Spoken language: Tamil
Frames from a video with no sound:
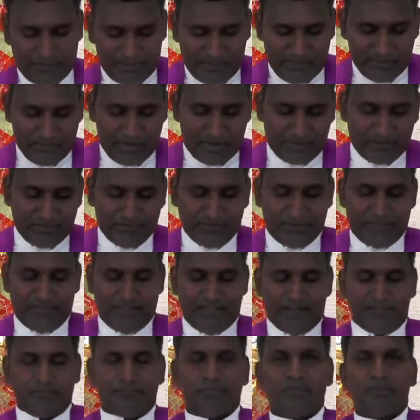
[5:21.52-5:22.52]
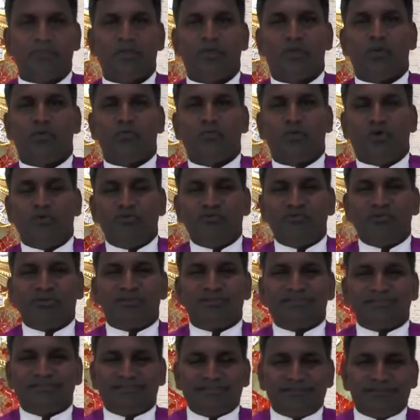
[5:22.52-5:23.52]
பிரியமானவர்களே
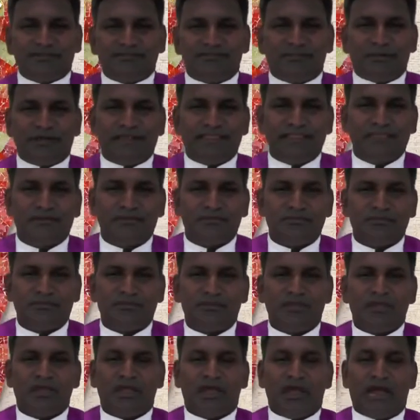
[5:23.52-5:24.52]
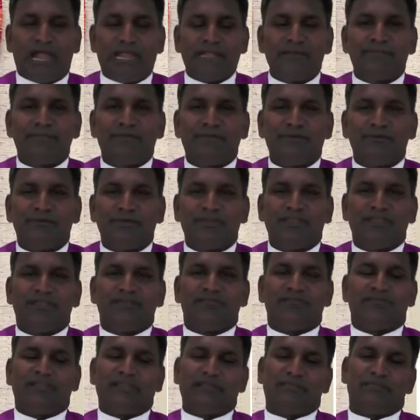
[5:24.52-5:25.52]
ஒவ்வொரு திருப்பலியும் அன்பினுடைய
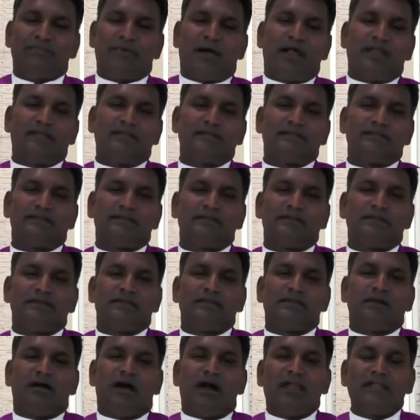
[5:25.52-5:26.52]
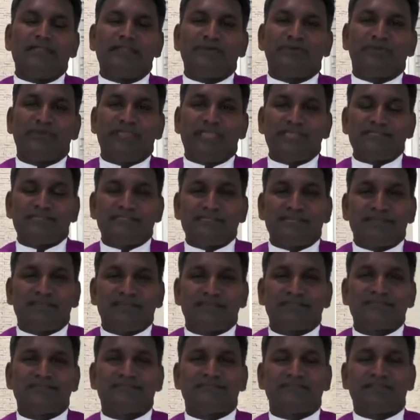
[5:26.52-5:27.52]
வெளிப்பாடு ஆண்டவர் இயேசு
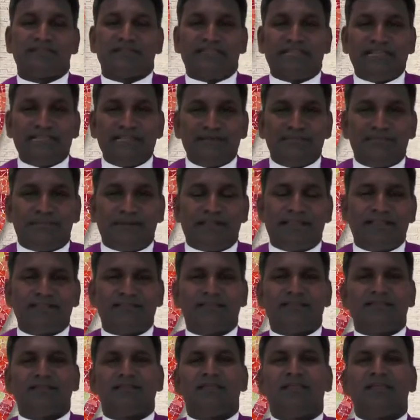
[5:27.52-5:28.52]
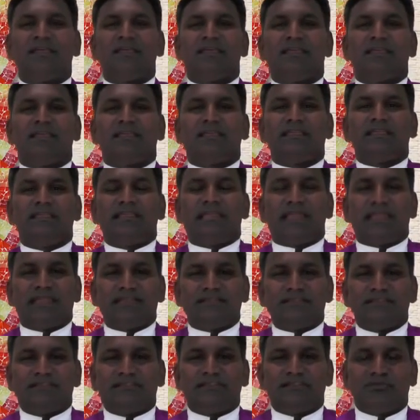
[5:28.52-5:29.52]
கிறிஸ்து கீழ்ப்படிந்து
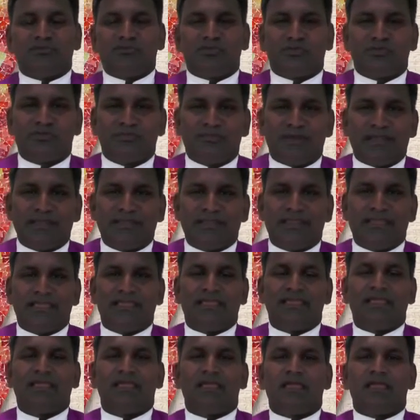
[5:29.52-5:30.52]
எனது திருவுருவம் அல்ல